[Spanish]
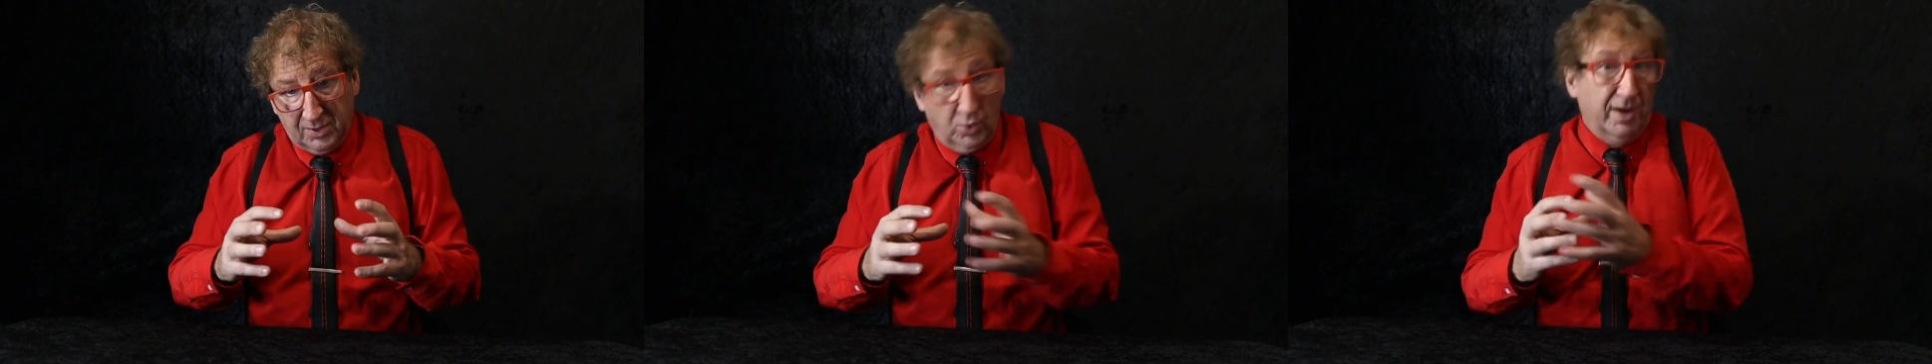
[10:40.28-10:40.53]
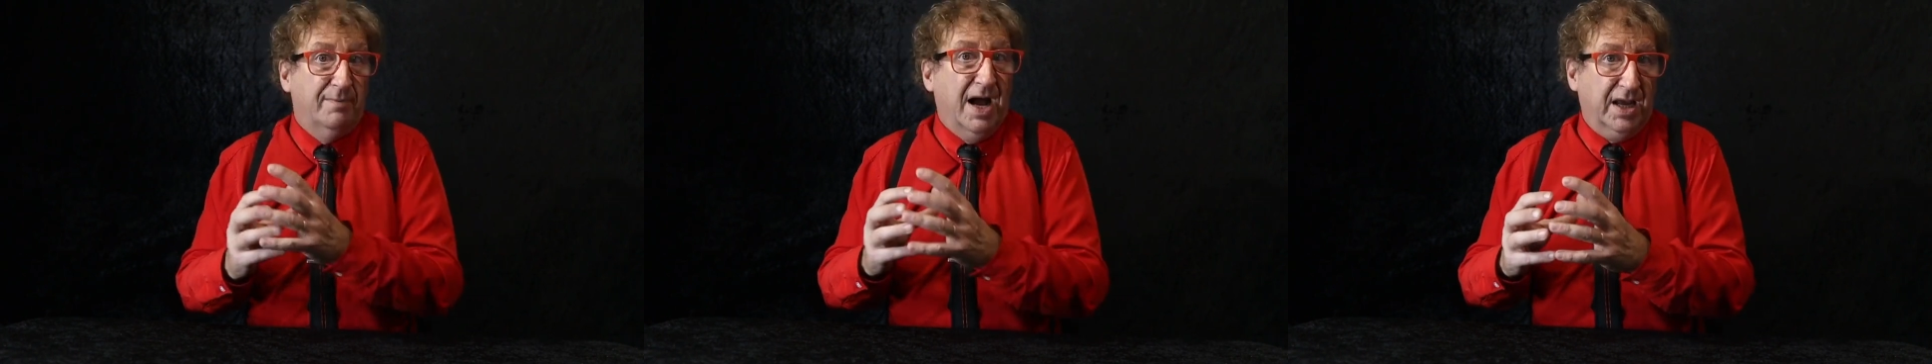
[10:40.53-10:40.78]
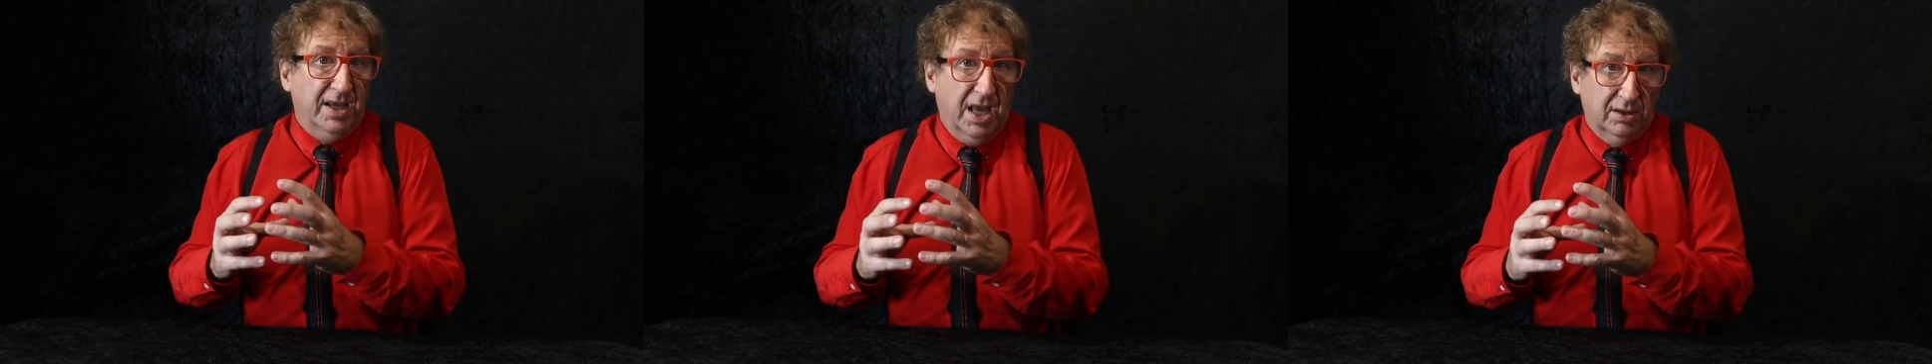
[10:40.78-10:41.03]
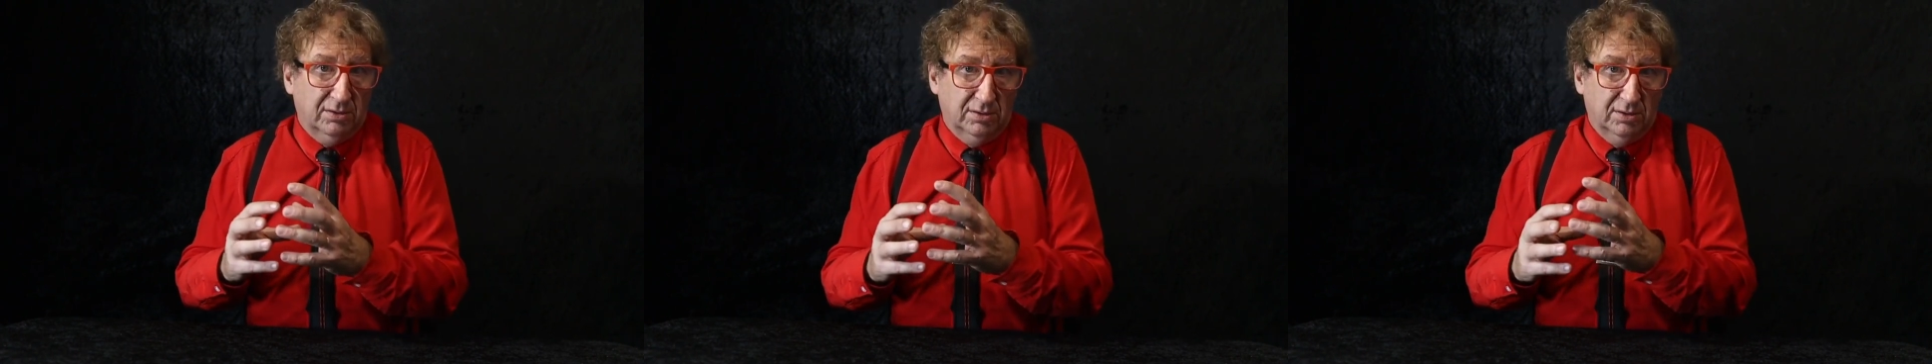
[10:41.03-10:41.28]
no es
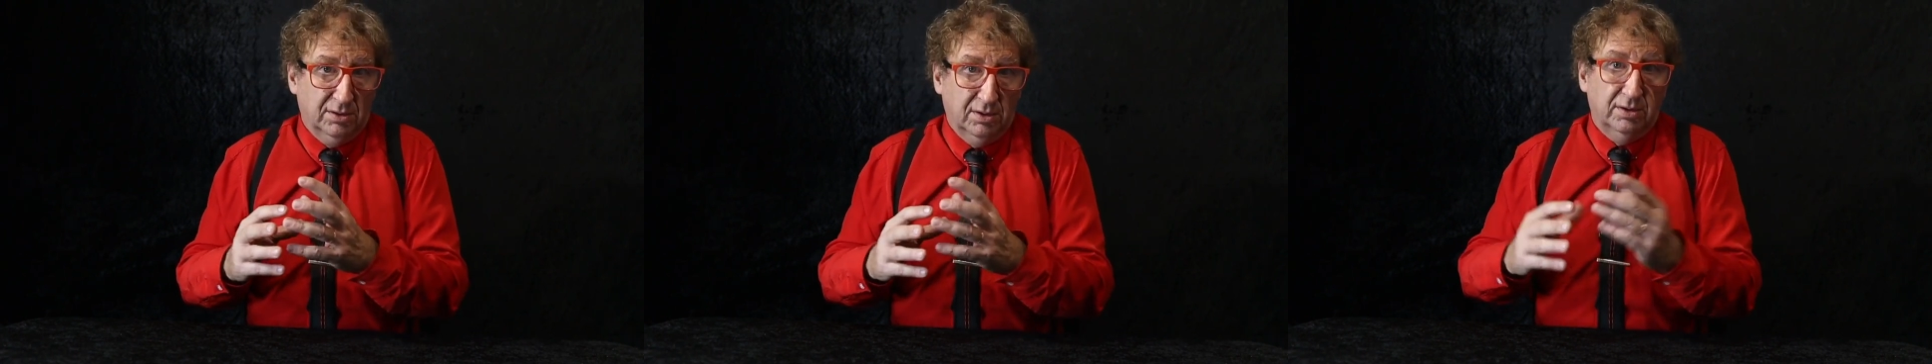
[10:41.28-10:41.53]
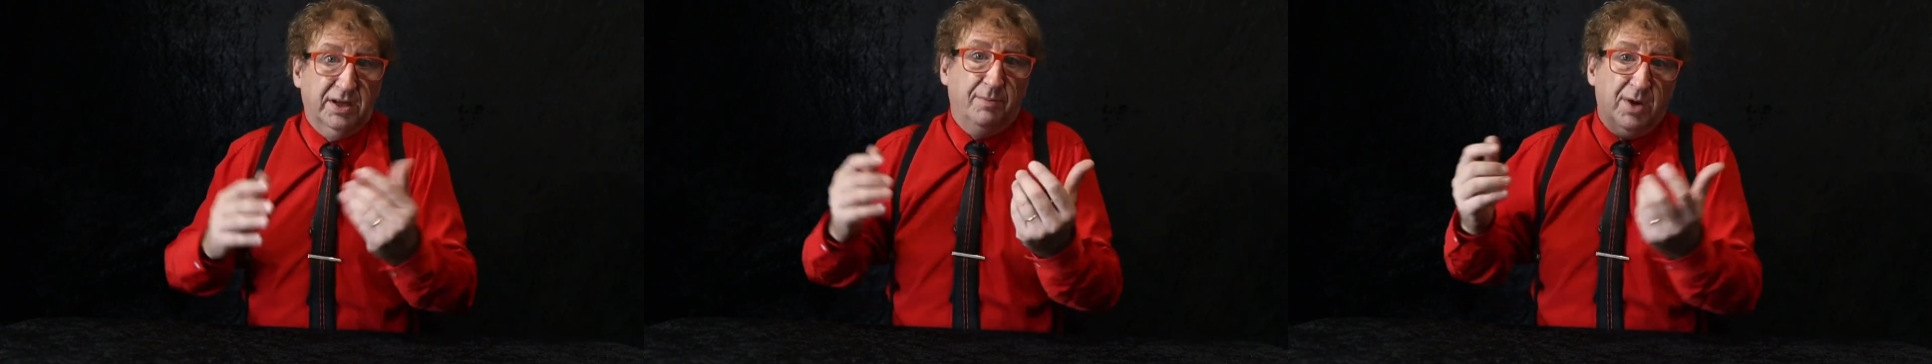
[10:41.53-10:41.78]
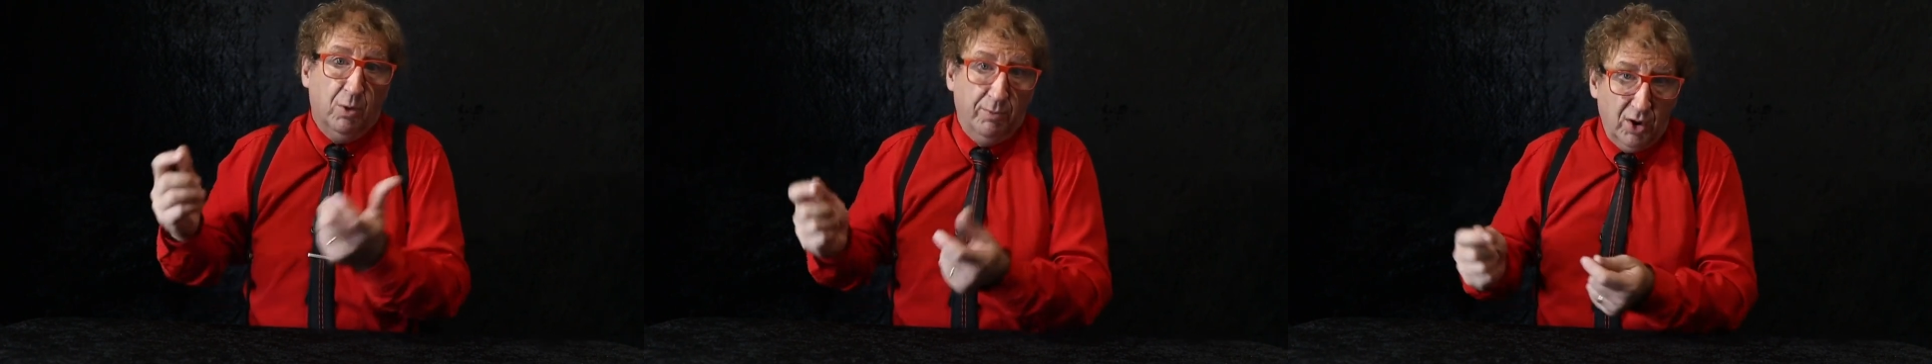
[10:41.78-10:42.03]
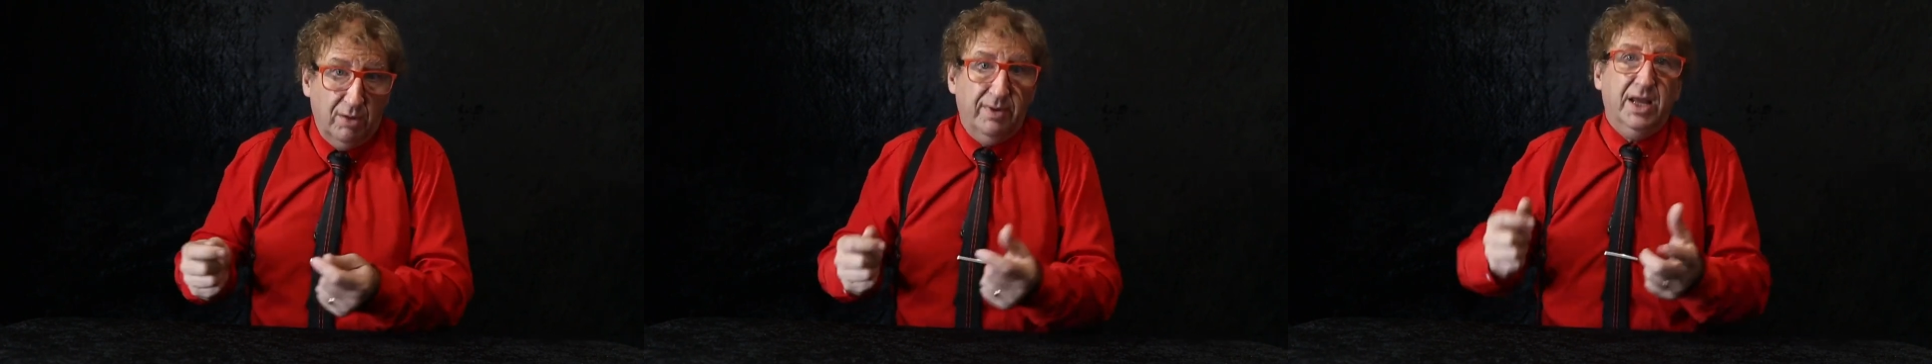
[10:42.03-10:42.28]
magia. Llamé a un
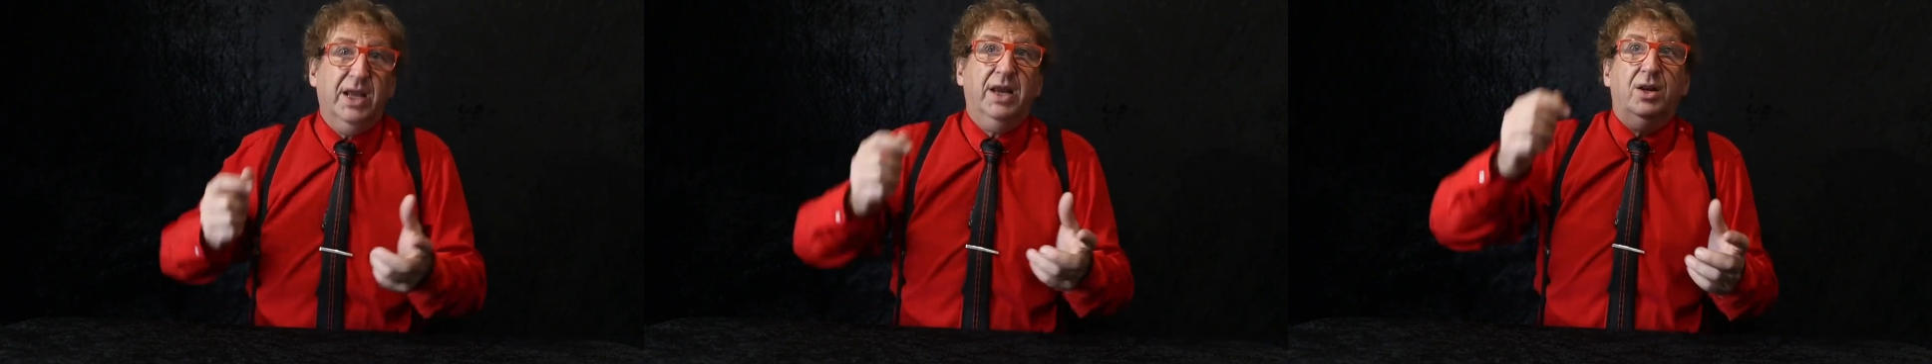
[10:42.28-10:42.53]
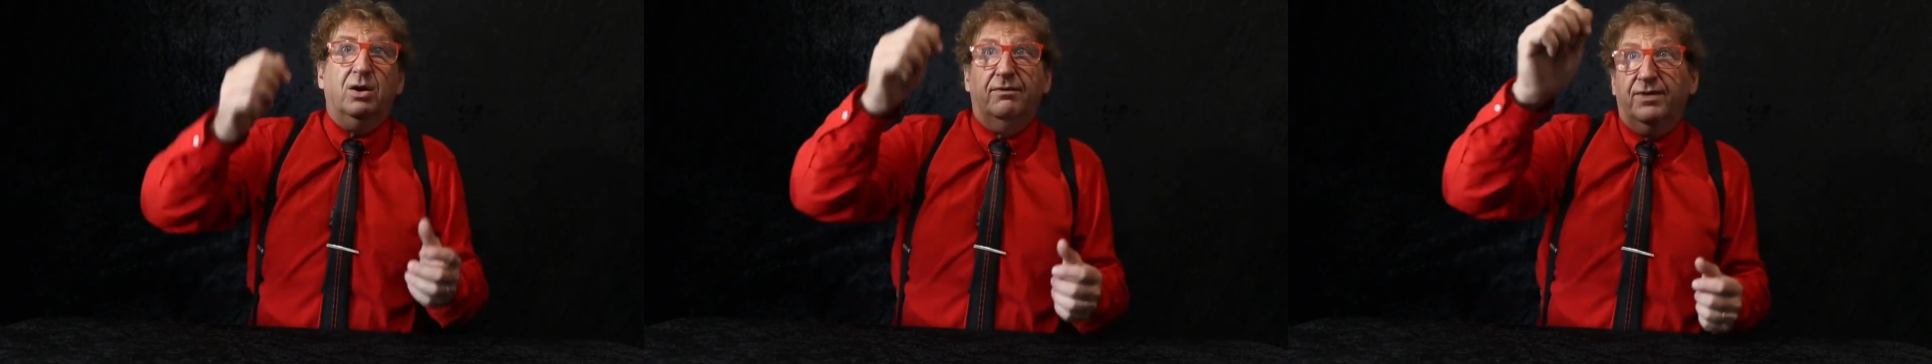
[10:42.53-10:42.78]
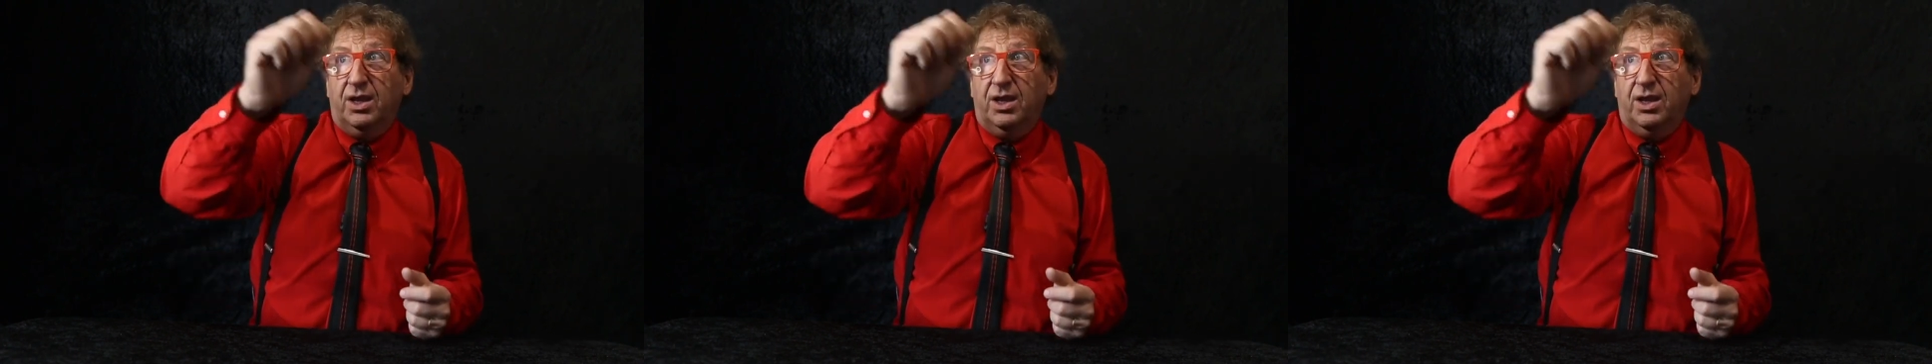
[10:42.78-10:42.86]
plomero,